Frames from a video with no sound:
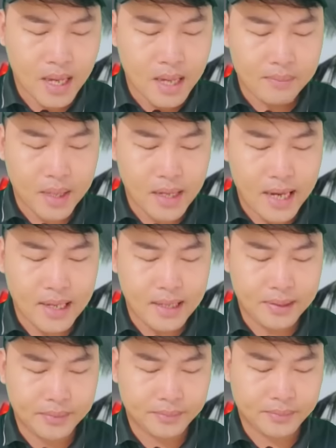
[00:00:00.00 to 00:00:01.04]
mới đây
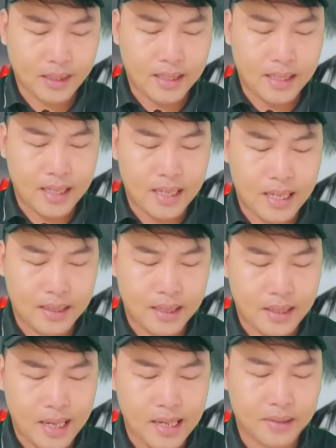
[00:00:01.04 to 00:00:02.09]
đó thì à,
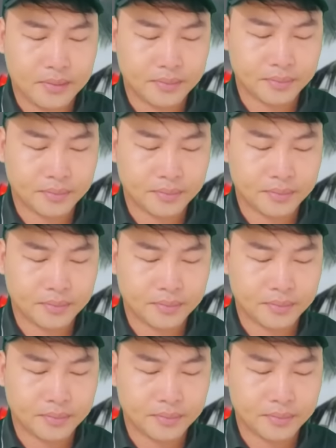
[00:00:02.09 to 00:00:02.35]
Đinh Lan